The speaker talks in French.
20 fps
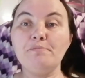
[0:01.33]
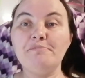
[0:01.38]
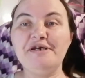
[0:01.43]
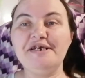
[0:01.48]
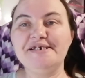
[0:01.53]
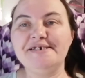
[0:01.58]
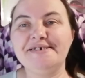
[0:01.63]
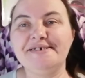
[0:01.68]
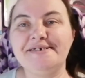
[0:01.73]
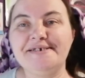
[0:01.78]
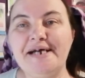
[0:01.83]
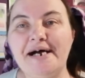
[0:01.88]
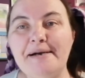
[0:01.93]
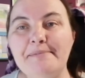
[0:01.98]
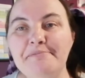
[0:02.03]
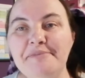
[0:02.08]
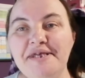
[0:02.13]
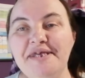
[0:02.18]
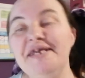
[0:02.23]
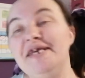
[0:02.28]
mes
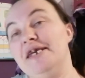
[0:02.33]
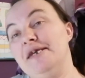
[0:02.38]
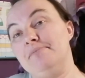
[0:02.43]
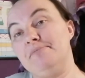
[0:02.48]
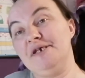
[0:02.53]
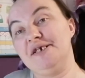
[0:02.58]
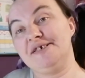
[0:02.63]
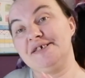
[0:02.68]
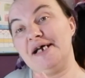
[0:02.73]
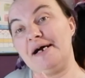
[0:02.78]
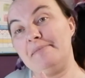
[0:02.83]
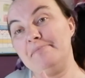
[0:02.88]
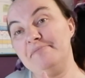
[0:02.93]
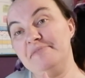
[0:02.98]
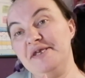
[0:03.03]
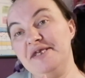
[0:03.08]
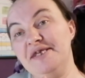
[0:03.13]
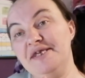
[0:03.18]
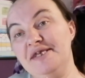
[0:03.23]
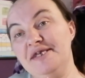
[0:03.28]
amis et mes
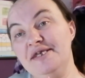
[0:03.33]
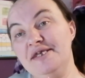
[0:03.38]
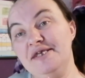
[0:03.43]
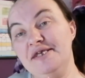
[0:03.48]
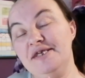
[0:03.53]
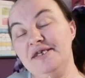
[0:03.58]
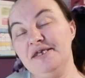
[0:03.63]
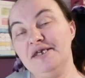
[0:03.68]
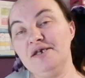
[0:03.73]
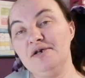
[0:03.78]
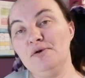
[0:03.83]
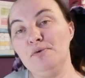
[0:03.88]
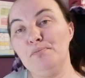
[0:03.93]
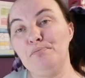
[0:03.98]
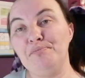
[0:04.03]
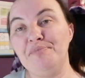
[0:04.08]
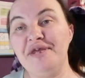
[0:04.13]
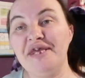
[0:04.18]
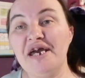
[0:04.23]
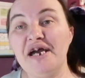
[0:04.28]
amis,
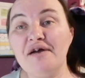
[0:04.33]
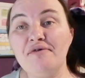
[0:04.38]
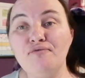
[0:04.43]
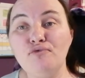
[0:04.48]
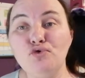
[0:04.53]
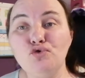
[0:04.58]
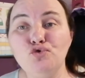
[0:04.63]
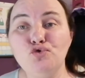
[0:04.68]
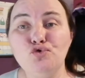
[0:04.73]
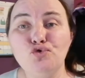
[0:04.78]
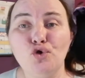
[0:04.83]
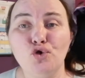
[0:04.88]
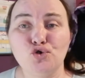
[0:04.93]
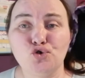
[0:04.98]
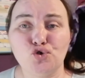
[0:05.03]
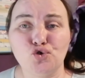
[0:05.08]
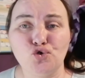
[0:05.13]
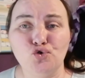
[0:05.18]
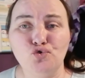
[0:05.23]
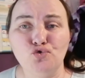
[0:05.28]
bienvenue dans
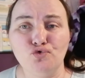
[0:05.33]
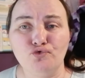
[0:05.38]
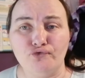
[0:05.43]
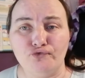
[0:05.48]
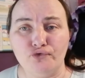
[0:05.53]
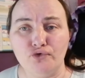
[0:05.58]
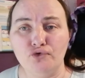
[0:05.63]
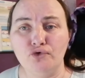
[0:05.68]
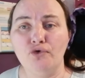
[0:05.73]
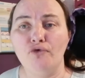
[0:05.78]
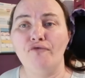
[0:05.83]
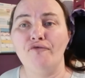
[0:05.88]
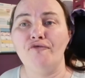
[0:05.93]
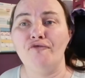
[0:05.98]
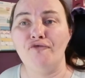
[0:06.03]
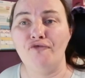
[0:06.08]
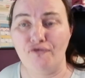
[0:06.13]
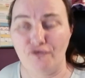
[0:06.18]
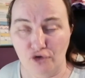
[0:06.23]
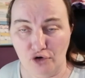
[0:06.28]
ce nouveau
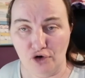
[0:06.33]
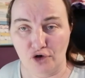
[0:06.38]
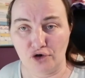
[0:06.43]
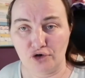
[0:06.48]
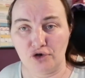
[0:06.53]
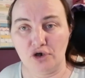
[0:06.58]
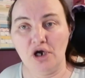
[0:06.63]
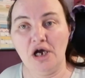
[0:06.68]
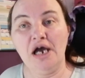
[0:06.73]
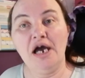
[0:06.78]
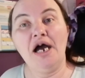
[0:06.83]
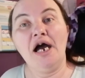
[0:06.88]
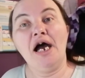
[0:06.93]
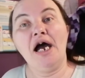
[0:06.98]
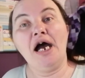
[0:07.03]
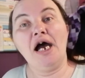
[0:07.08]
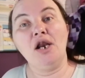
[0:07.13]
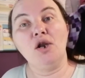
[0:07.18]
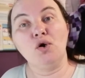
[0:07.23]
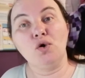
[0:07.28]
vlog.
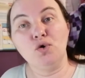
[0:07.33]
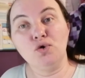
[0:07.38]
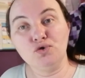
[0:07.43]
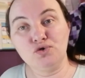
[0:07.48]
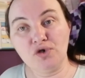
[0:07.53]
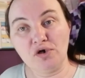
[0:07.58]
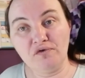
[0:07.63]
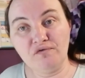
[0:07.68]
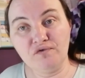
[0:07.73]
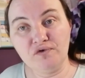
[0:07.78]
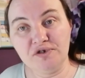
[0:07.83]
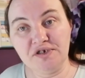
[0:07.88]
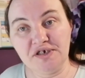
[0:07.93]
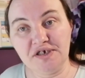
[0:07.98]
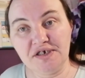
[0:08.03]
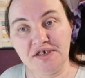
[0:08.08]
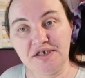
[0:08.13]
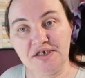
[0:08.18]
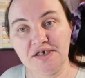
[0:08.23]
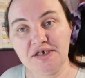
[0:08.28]
Alors autant vous
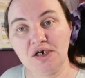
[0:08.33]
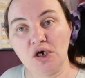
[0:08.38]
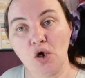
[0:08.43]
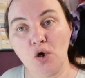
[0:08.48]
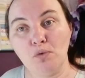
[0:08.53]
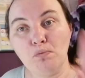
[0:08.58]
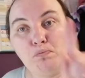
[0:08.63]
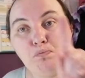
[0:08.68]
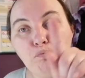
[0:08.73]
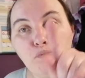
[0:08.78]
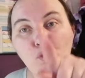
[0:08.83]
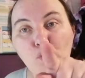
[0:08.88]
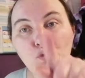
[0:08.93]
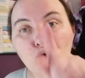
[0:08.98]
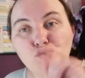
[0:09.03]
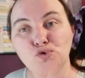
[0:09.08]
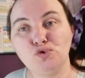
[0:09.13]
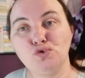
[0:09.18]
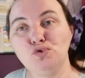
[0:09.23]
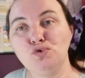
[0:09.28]
dire
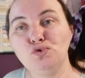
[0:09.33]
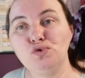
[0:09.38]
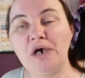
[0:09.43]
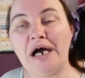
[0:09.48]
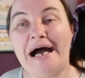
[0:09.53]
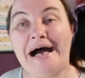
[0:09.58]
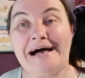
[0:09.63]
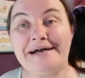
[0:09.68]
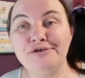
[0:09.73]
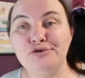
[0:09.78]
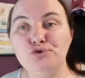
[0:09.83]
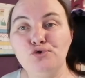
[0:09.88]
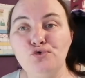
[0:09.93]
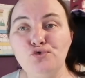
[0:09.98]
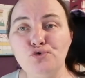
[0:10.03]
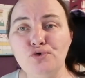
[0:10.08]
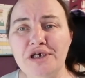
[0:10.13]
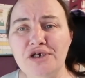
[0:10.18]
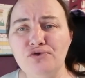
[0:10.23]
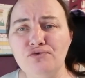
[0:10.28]
bonjour à
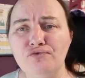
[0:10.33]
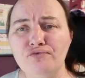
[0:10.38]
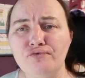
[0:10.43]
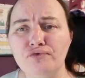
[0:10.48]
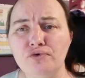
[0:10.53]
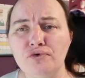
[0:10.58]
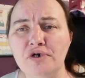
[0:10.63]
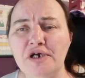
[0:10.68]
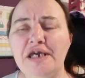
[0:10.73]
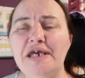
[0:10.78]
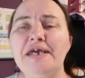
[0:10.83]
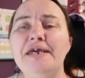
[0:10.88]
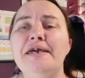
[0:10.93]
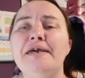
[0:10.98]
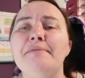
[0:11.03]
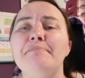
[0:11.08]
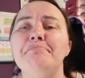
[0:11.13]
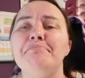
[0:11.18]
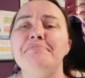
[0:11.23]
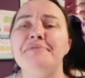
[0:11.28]
tous les nouveaux
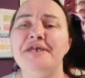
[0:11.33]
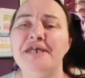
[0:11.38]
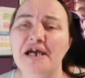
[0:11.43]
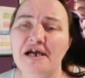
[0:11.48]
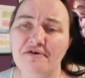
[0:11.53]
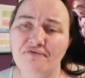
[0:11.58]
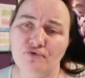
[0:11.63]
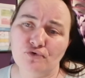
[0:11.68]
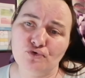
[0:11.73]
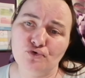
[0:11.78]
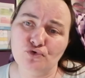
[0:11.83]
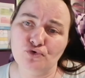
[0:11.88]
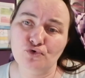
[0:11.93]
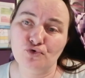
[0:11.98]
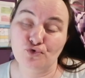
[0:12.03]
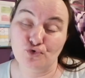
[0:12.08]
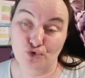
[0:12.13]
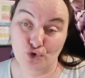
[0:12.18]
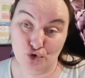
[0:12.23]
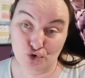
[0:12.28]
et
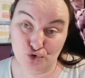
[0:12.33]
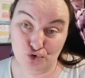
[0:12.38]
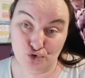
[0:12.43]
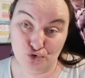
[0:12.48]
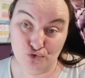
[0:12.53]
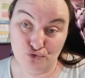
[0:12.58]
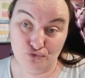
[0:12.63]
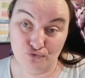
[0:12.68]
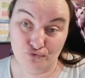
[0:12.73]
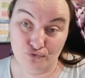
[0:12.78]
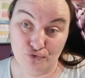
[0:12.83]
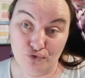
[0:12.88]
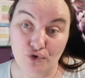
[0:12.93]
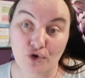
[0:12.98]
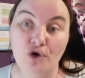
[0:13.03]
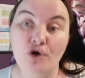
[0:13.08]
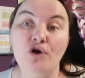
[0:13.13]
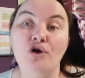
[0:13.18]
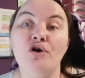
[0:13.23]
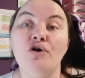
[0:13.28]
bienvenue dans ce nouveau
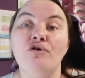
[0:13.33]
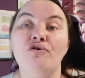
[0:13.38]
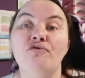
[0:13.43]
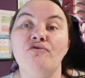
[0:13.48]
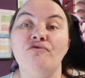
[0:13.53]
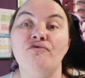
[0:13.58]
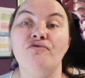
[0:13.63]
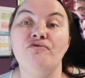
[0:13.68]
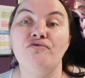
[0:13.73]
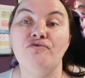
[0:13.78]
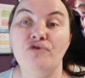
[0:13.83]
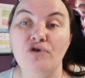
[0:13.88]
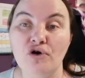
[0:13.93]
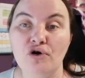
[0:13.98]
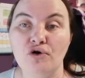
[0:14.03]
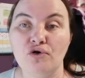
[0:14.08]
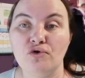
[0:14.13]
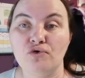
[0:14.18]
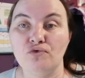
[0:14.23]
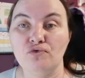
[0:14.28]

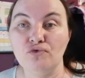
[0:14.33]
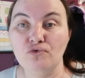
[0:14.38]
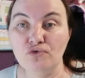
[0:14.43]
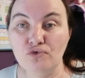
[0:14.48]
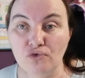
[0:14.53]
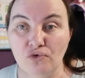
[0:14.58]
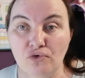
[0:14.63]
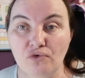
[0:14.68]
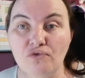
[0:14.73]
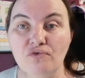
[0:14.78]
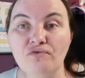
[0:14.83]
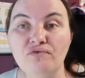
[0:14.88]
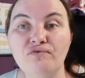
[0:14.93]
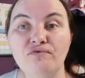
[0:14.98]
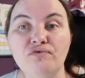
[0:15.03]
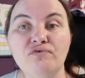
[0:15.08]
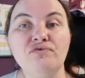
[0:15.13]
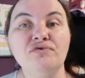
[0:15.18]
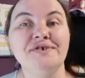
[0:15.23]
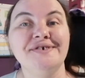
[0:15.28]
vlog où
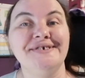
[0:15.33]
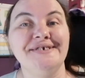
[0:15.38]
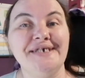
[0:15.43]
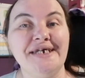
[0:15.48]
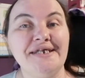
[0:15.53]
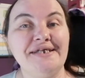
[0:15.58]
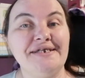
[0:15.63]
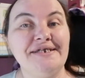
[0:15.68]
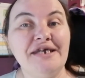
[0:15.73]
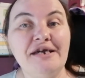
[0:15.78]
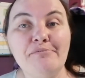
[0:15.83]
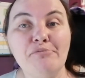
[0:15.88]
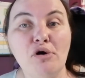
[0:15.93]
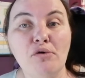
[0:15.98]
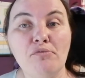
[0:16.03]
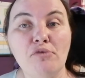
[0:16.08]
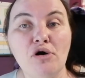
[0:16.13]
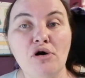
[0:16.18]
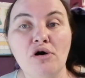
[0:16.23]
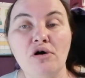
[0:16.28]
vous êtes des
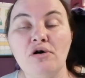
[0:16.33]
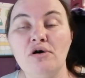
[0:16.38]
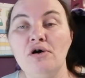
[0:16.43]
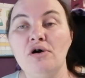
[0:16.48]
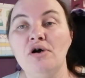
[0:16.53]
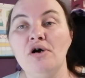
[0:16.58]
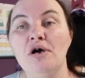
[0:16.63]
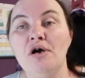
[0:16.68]
moments,